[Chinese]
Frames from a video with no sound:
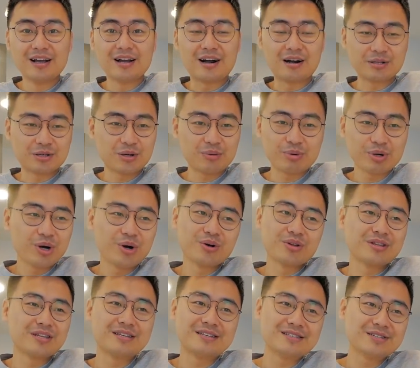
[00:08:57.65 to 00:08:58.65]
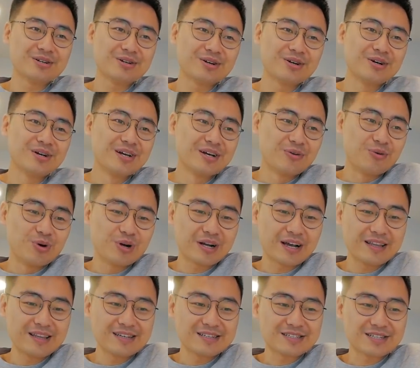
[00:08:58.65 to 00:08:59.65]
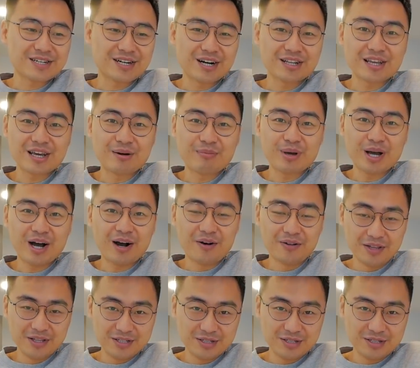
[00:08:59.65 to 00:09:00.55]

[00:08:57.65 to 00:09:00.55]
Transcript: 然后他说不用，你就我给你十张电影票，